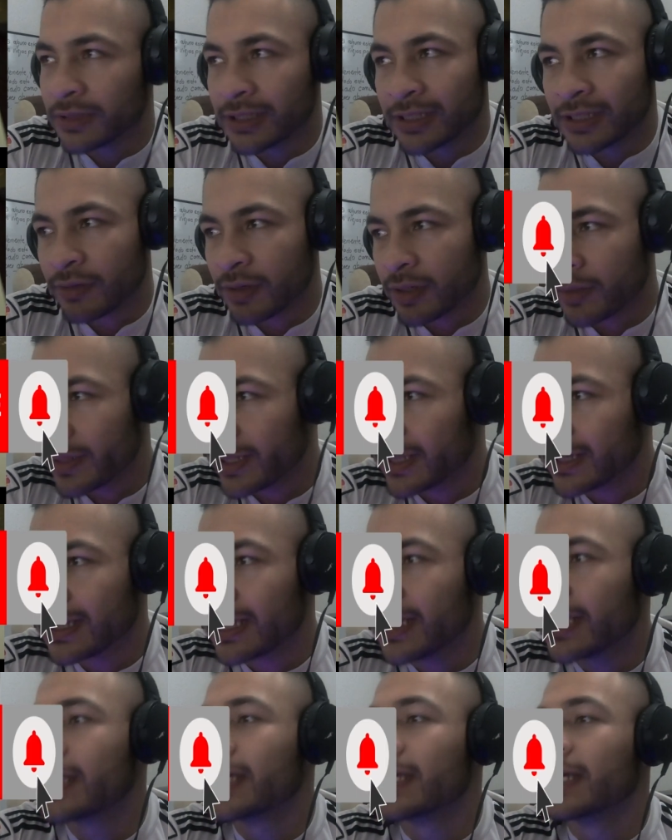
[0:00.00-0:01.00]

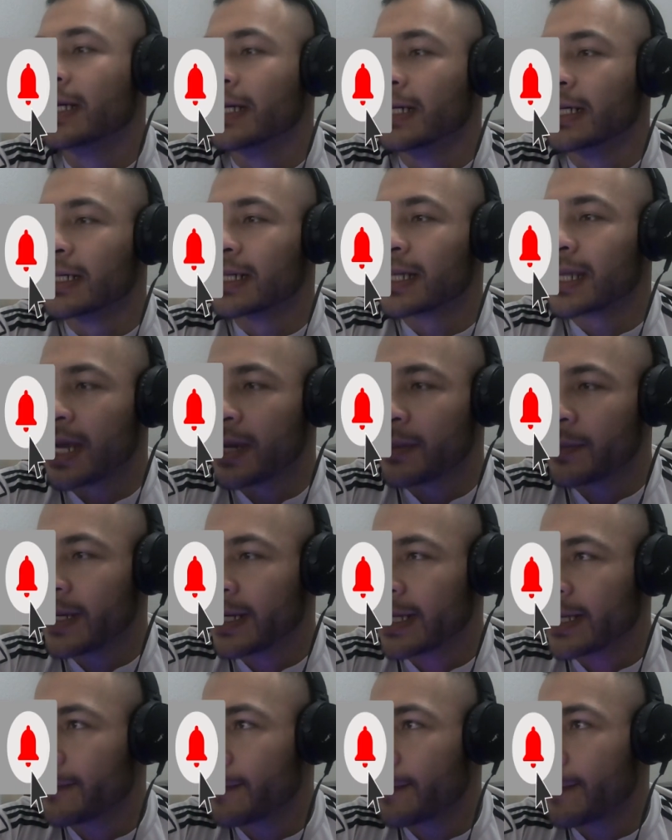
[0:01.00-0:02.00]
igualmente
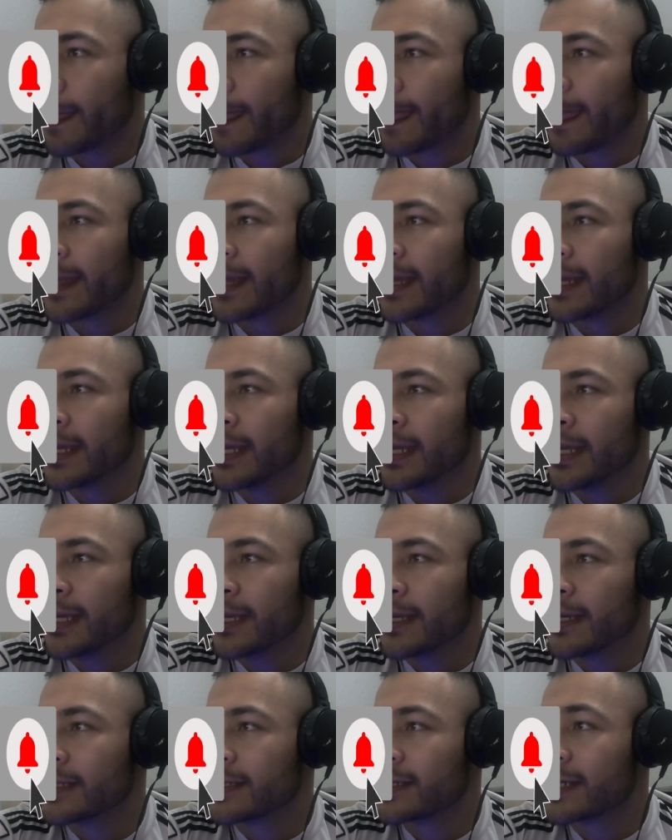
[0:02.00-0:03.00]
cámara
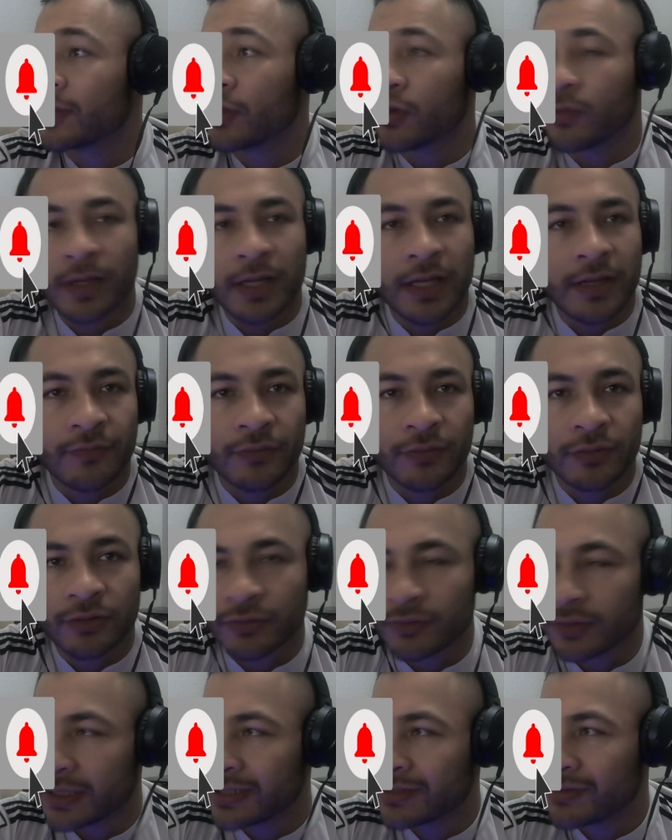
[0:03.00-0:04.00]
y se toma la
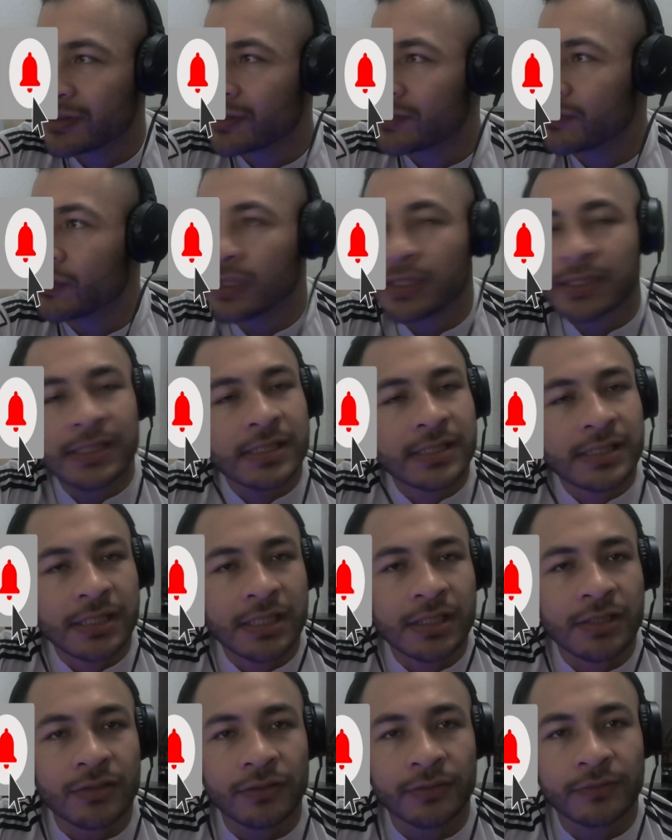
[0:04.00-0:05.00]
foto. Eso es muy
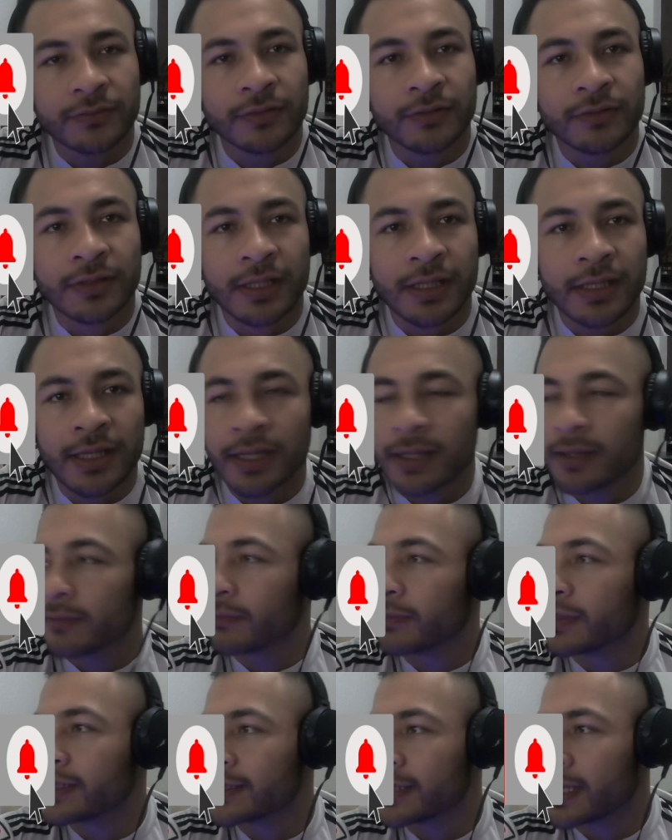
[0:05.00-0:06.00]
sencillo, no tiene
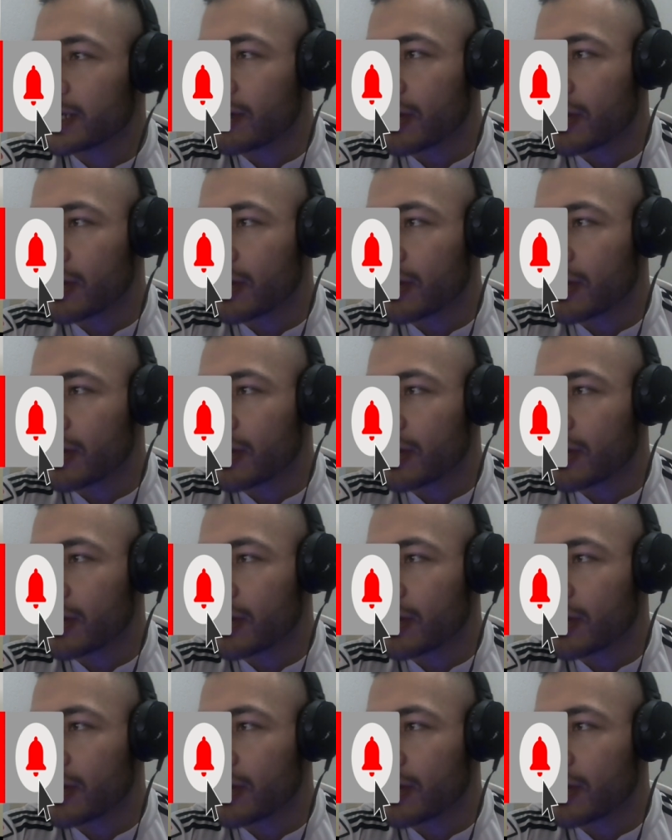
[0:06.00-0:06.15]
misterio